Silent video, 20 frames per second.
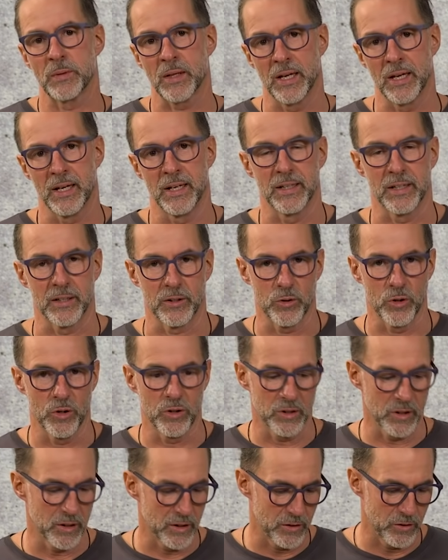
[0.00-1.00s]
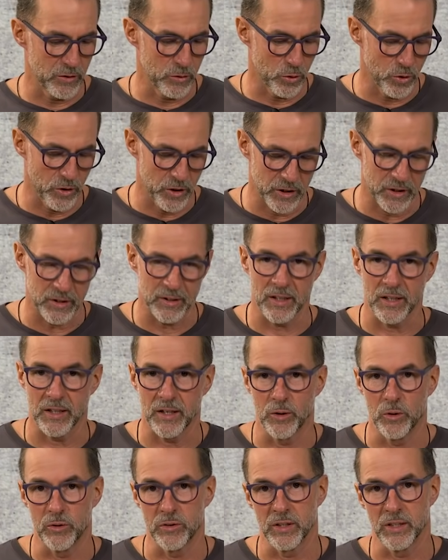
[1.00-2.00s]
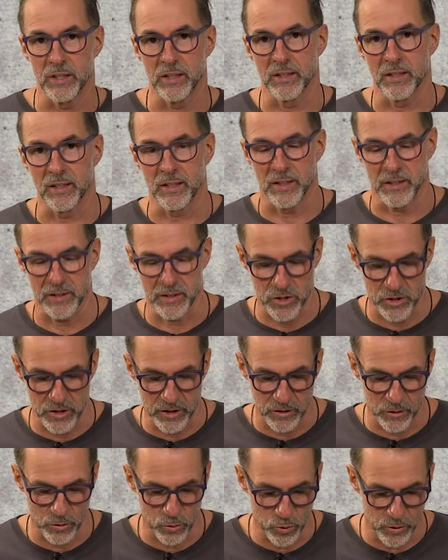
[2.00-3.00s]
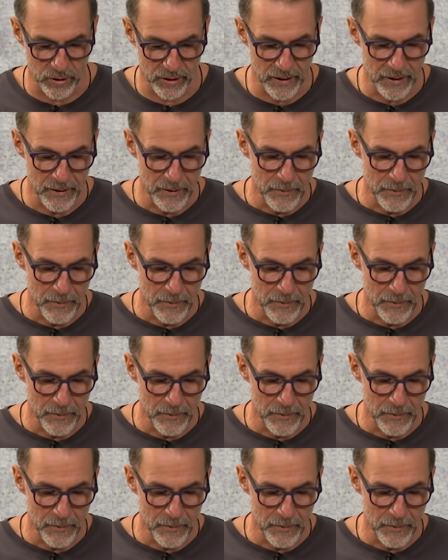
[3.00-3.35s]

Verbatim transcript: Äh, dann könnt ihr das zu euch nach Hause in die Terroristik tun.